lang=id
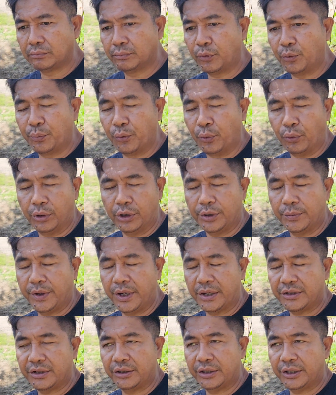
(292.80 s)
pupuk
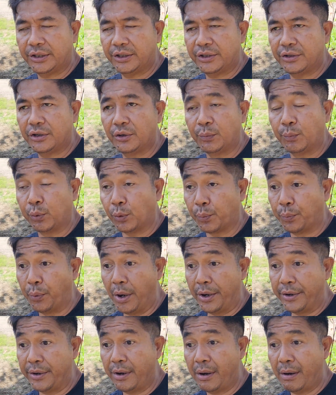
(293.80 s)
kimia sintetisnya
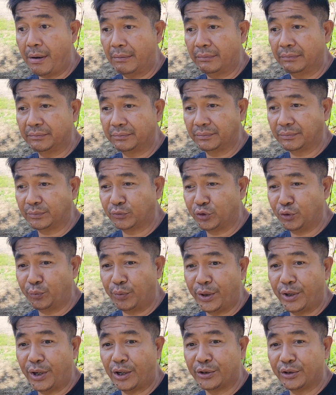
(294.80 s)
diperbanyak
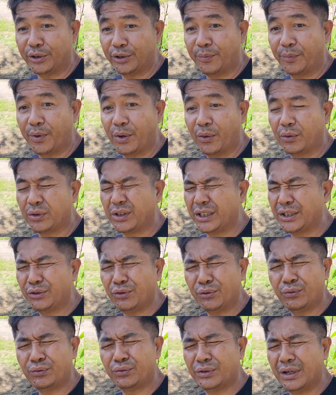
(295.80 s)
supaya hasilnya bagus
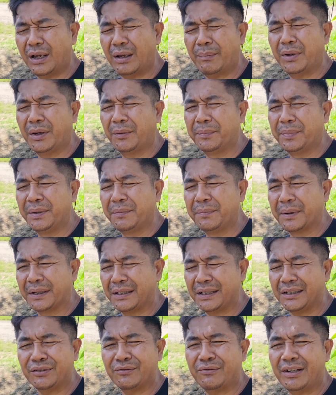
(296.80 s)
itu udah melebihi
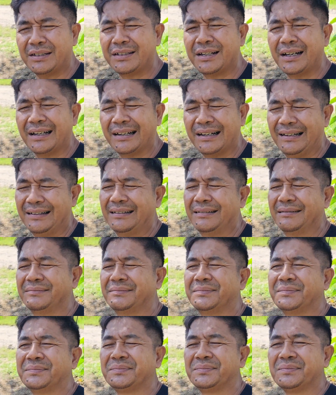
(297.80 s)
batas kewajaran
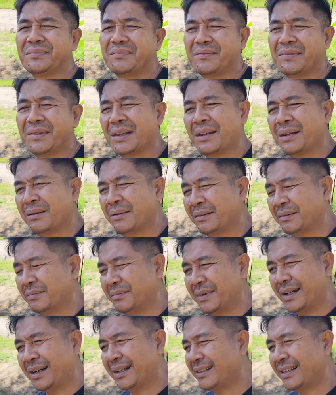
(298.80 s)

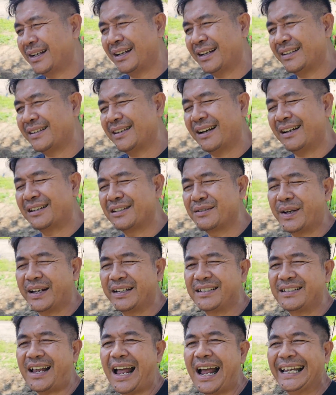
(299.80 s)
maka tanahnya akan
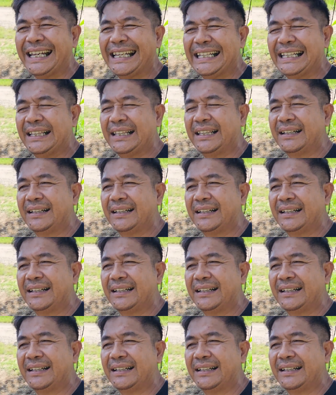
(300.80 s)
semakin sakit